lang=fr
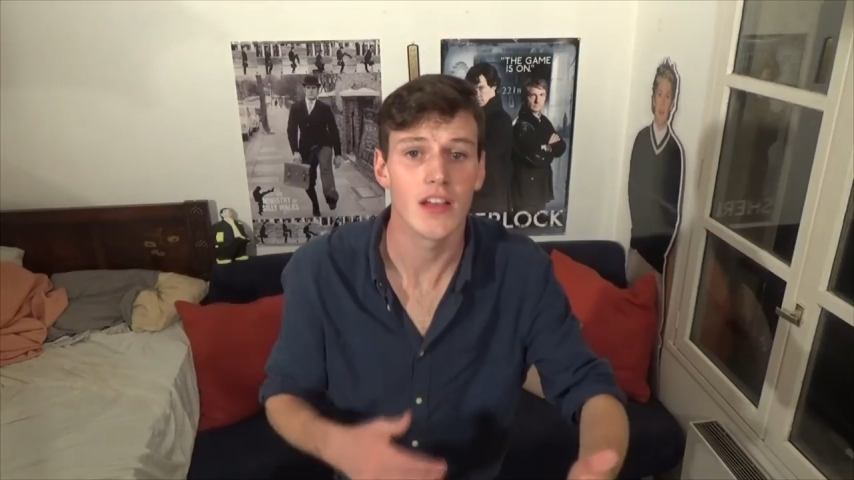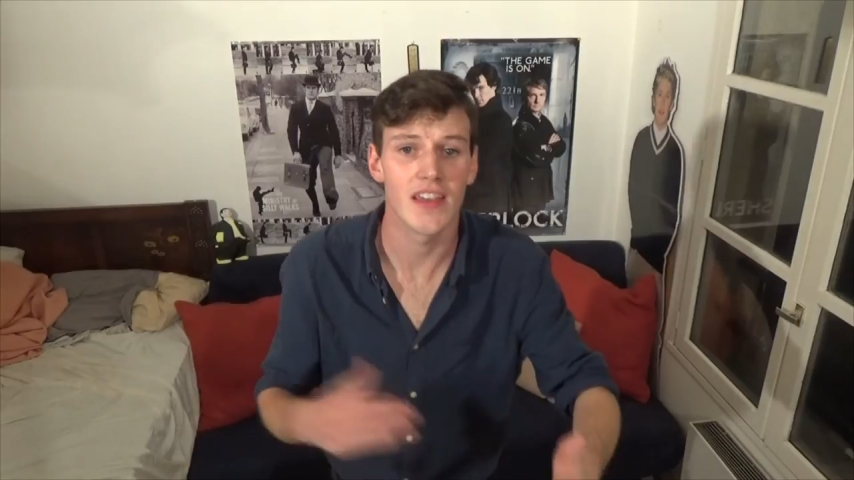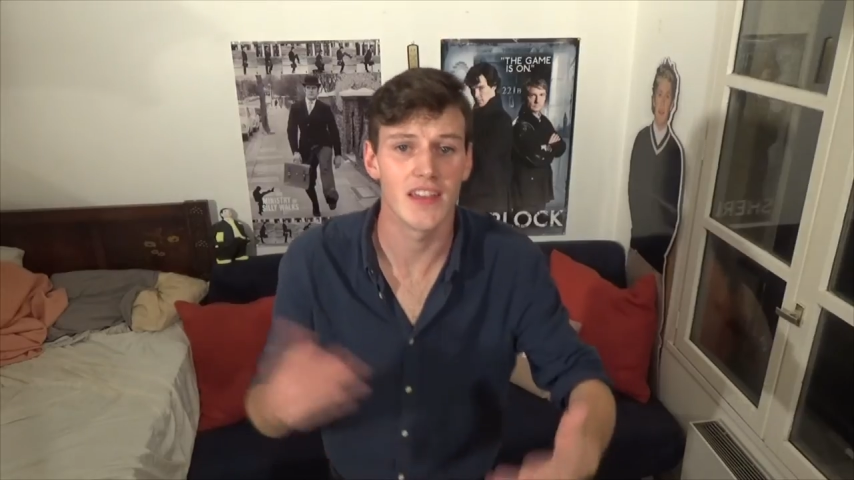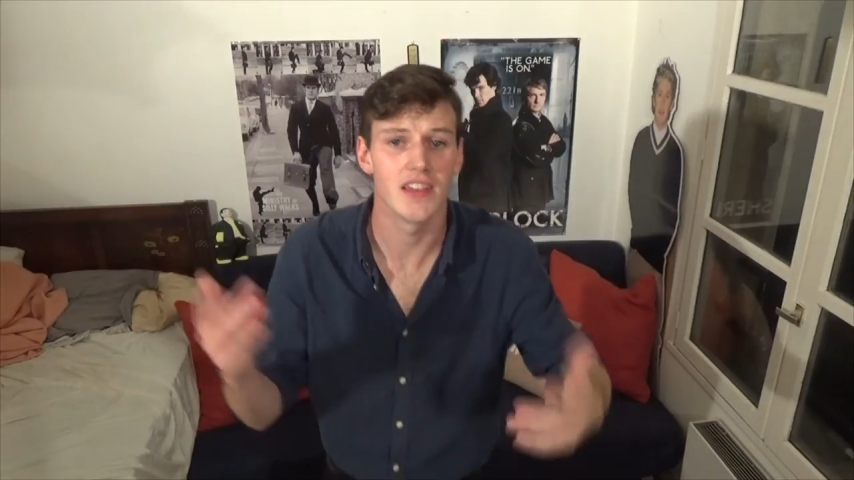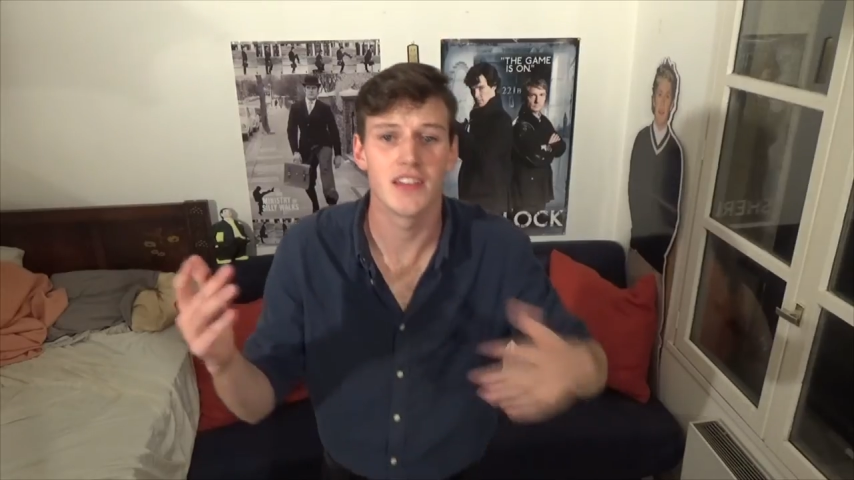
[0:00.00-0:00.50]

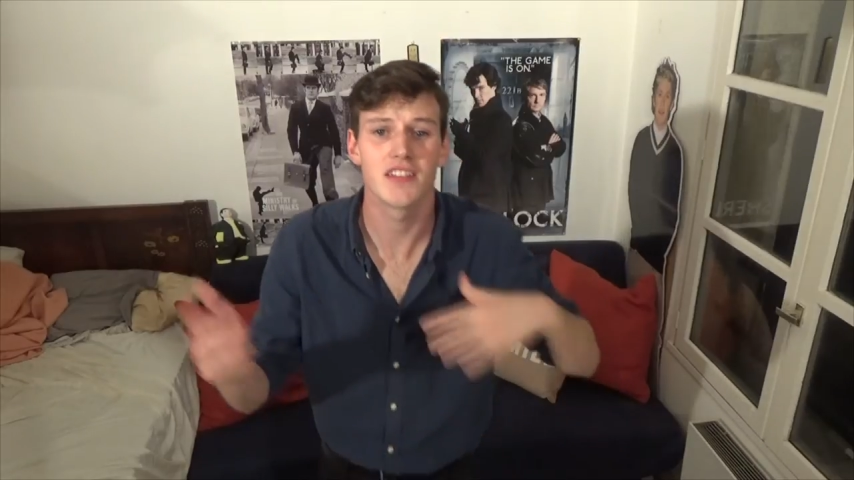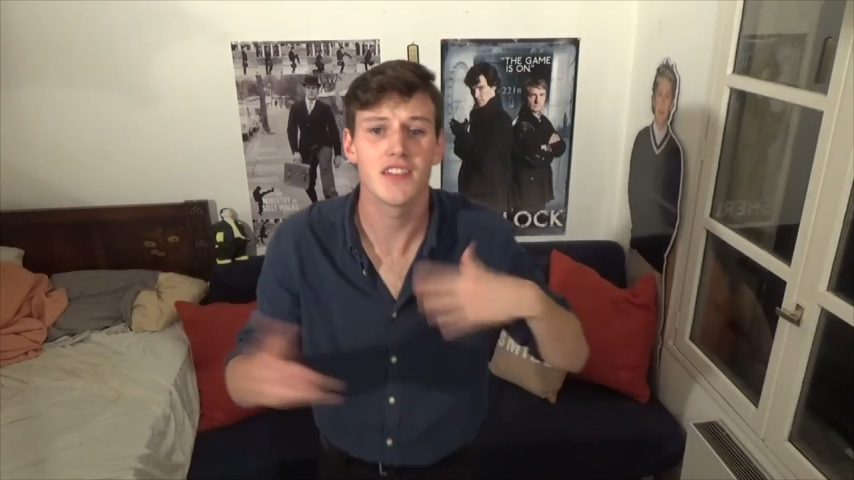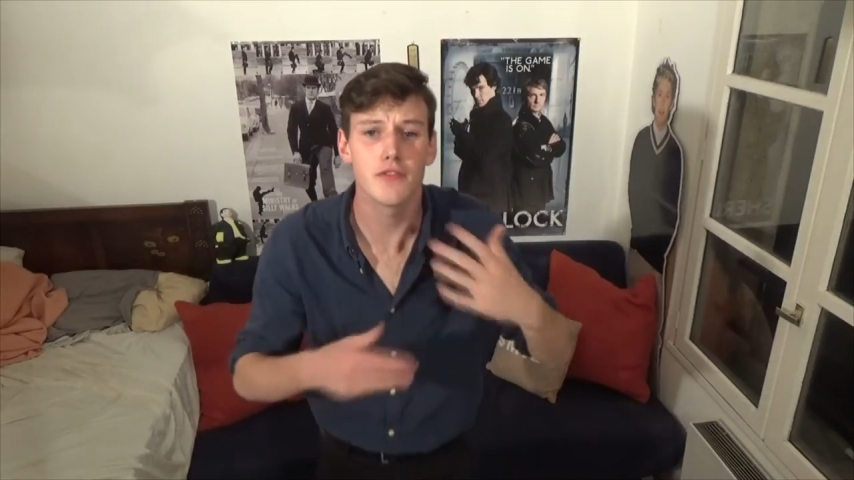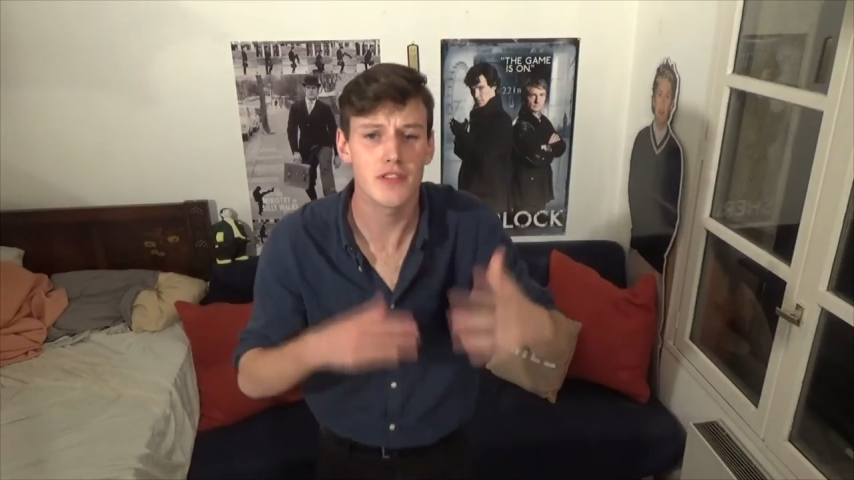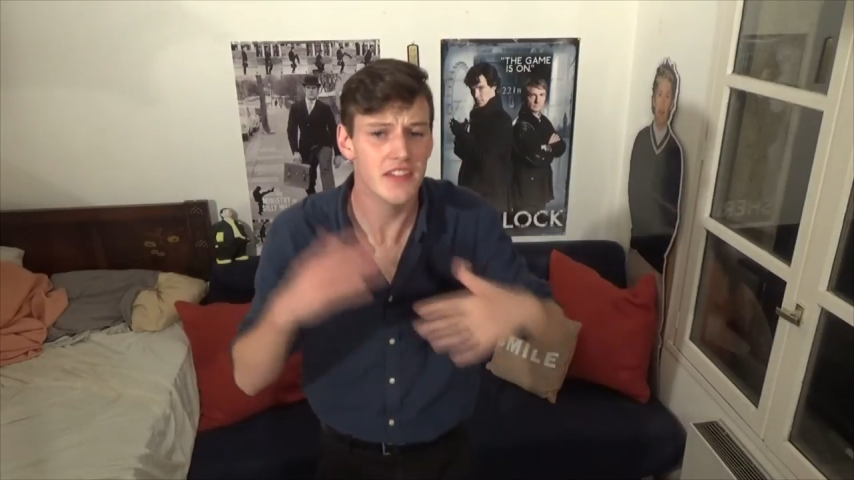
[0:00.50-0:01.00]
Et
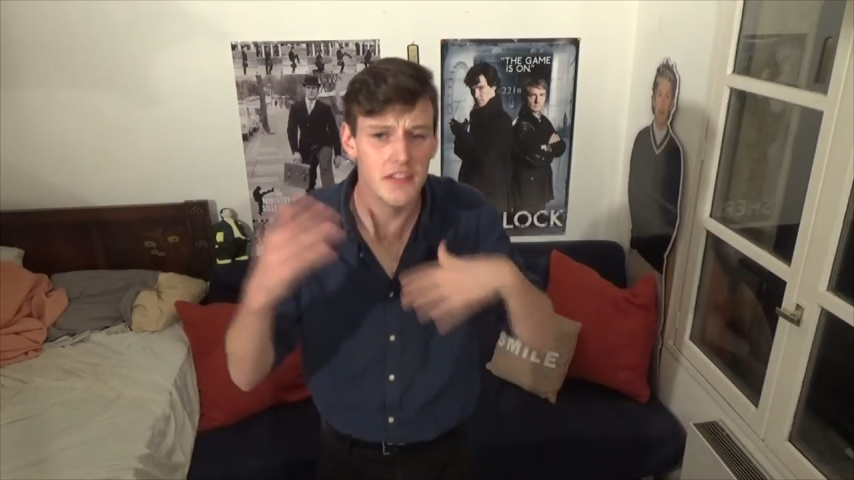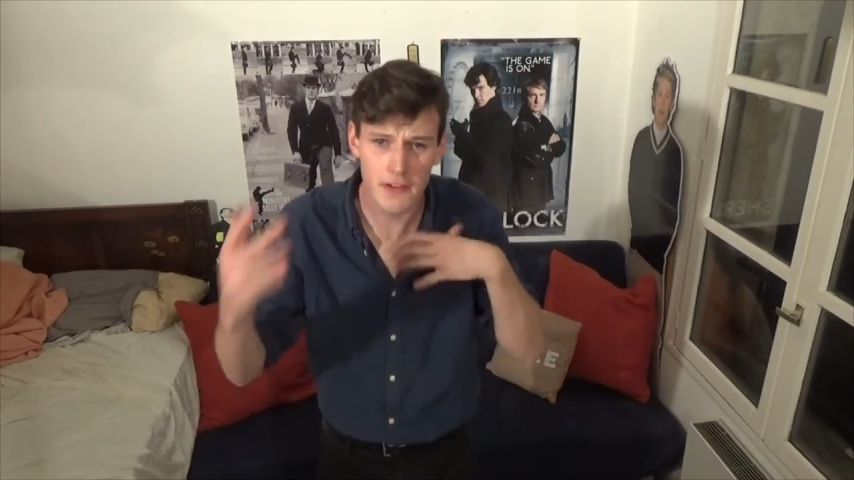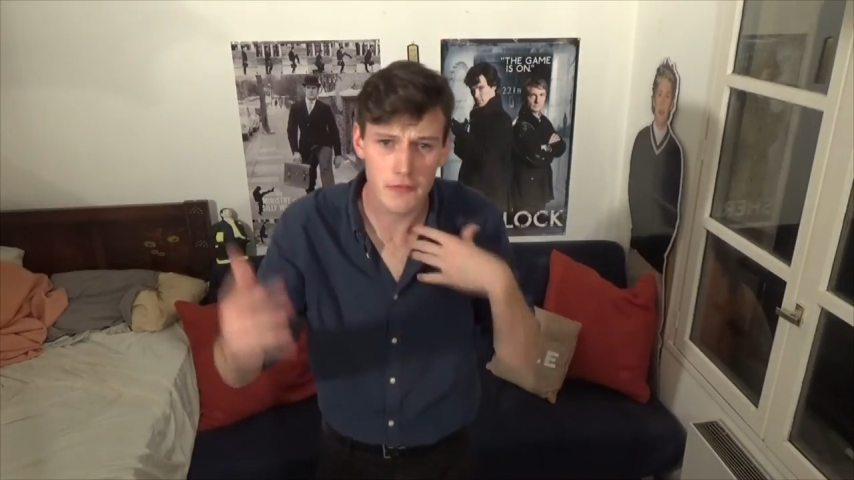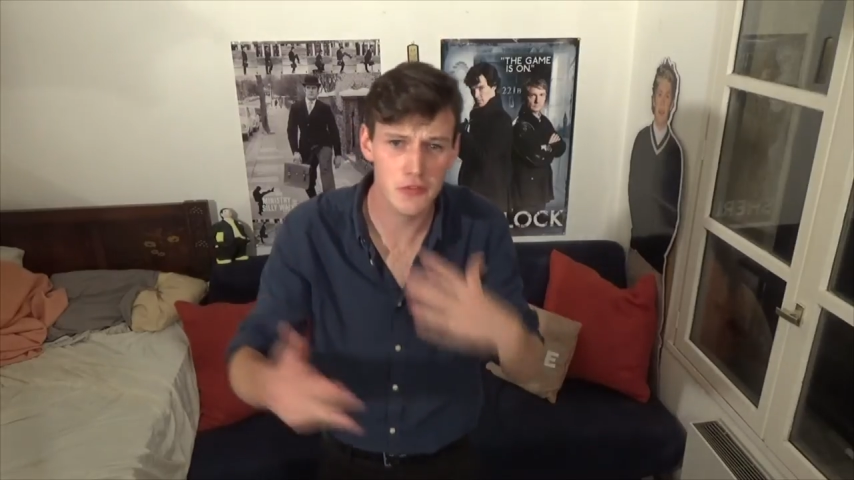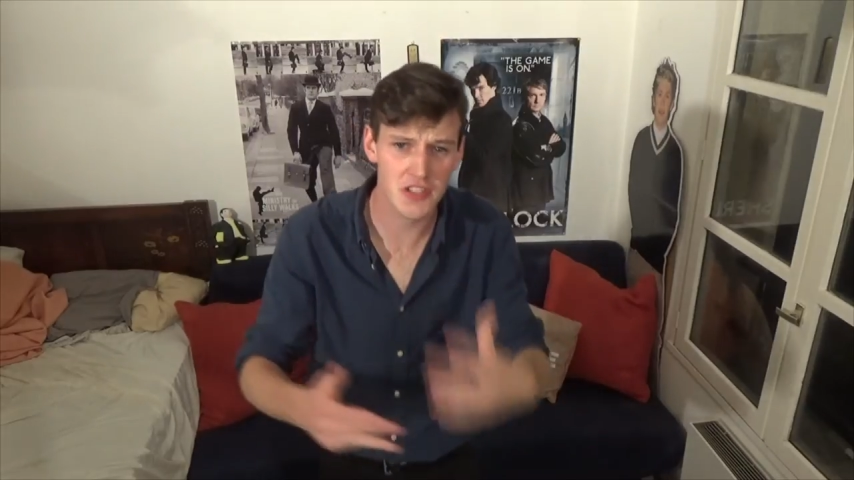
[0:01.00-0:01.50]
si vous laissez faire votre